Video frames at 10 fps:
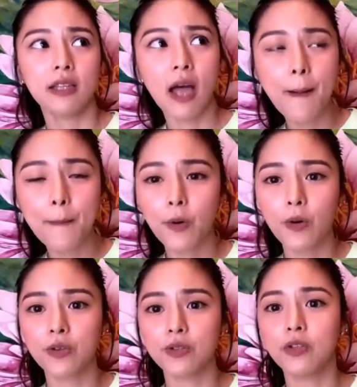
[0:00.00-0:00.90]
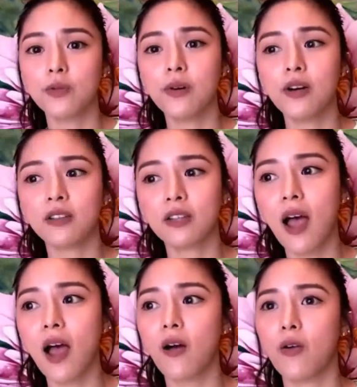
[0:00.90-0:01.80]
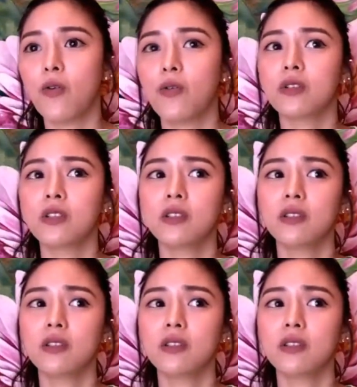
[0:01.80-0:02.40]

Tapos, yung mga tao,